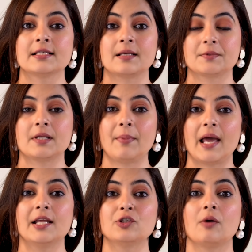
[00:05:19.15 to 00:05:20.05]
सबसे
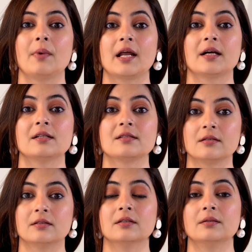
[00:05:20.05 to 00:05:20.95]
पहले जो हमारा
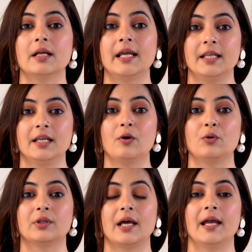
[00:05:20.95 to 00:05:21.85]
कंसर्न एरिया
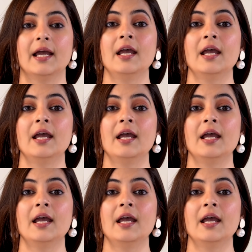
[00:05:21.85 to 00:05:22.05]
होता है